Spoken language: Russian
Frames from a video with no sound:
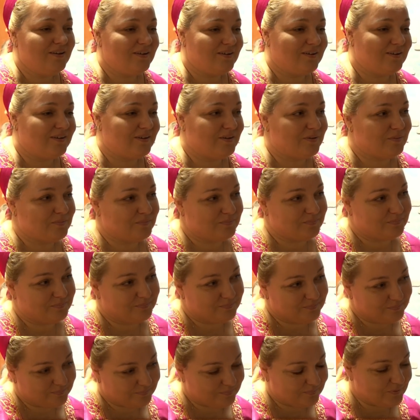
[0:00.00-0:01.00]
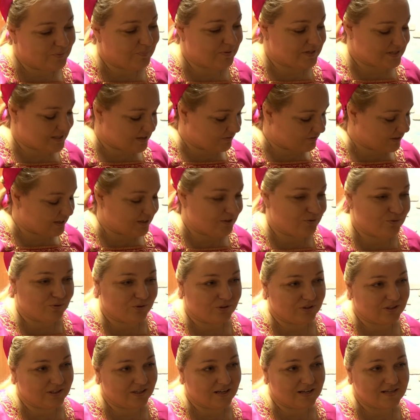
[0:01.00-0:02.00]
А, мы представляли
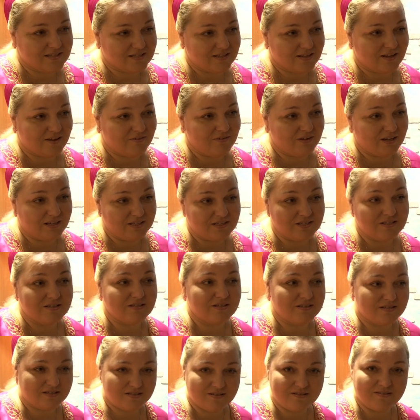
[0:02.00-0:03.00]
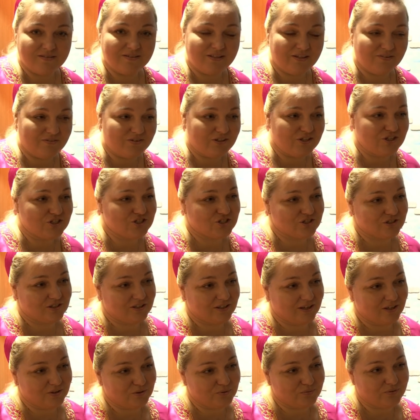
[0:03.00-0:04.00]
город Ярославль, один из древнейших
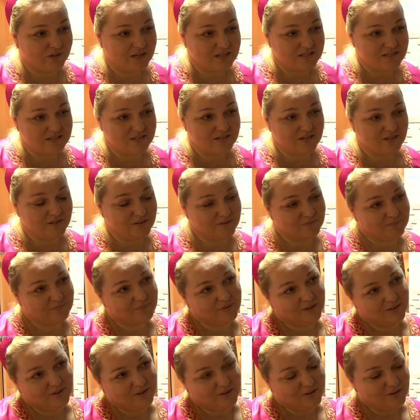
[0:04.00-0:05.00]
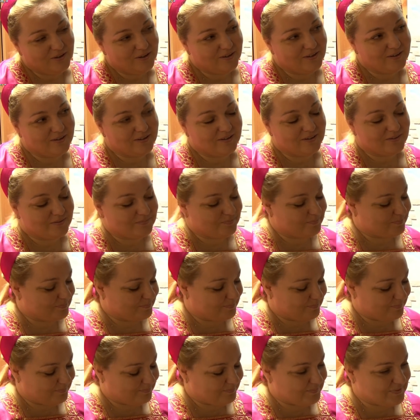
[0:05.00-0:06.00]
городов России, а,
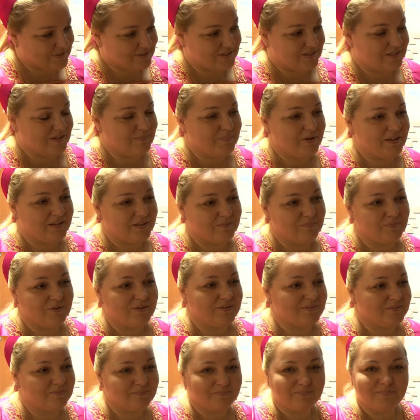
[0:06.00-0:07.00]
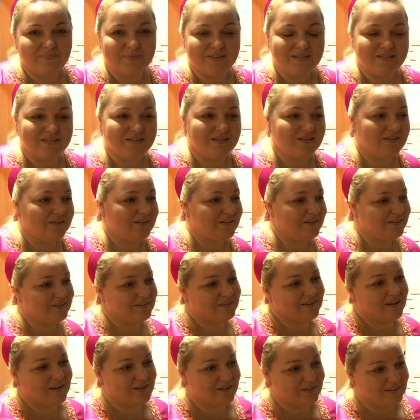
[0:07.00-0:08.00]
с ребятами делали,
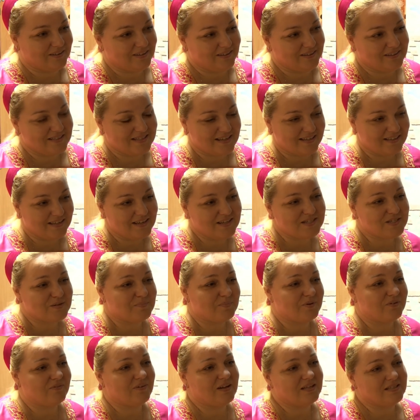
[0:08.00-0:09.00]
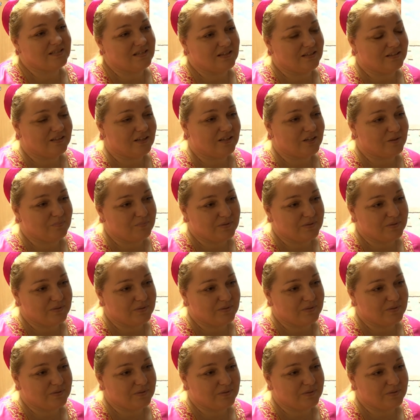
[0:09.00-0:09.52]
как и занятия проводили, так и